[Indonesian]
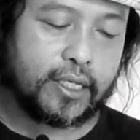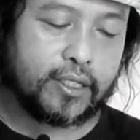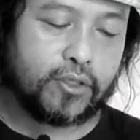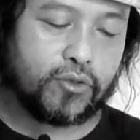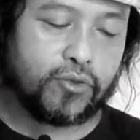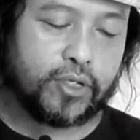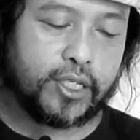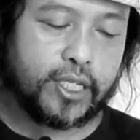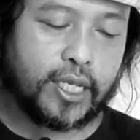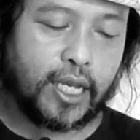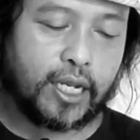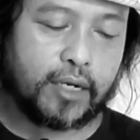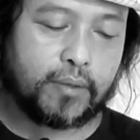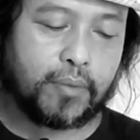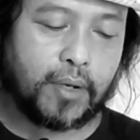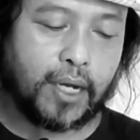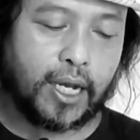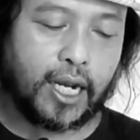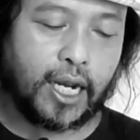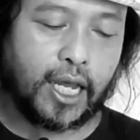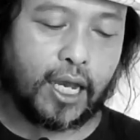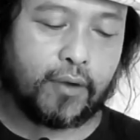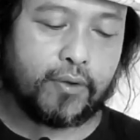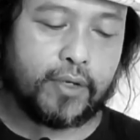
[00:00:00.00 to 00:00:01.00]
kedurian
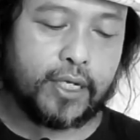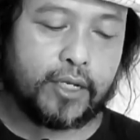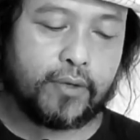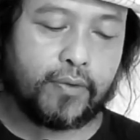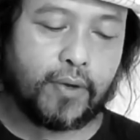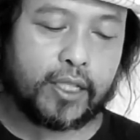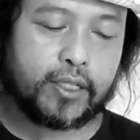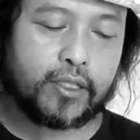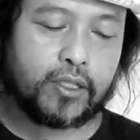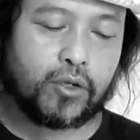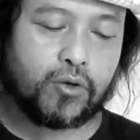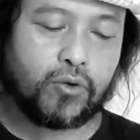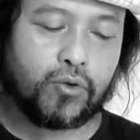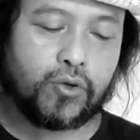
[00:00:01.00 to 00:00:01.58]
Balawi lewat